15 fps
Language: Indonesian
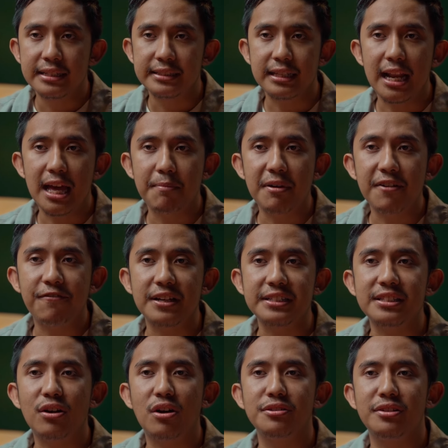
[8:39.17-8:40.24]
Selama
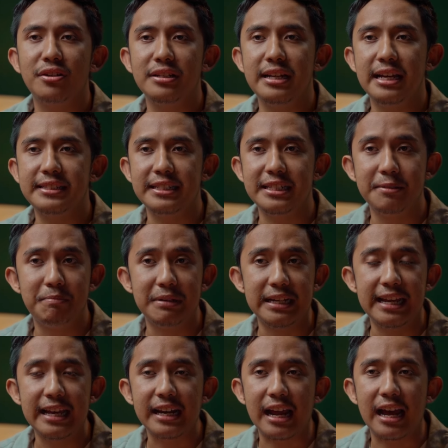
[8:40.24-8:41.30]
fase konsolidasi di
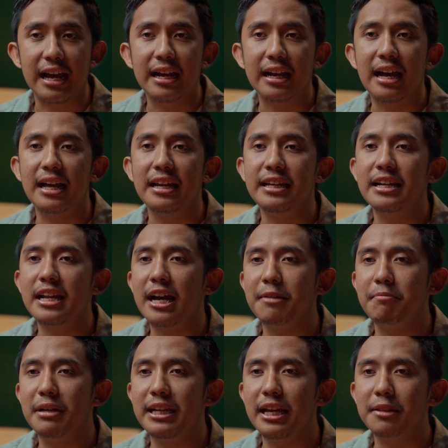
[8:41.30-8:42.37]
bendera, kalian akan
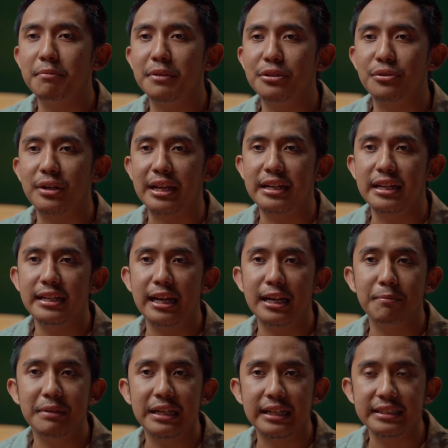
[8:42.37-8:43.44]
melihat bentuk candle yang
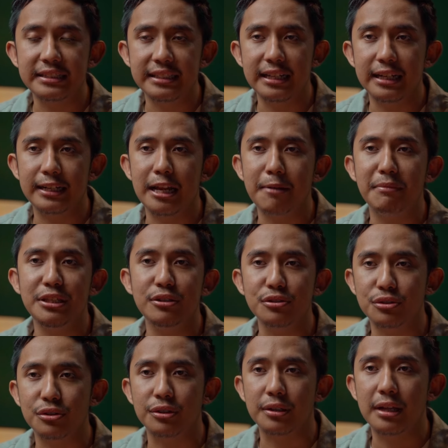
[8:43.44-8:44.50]
lebih kecil dan menyusut,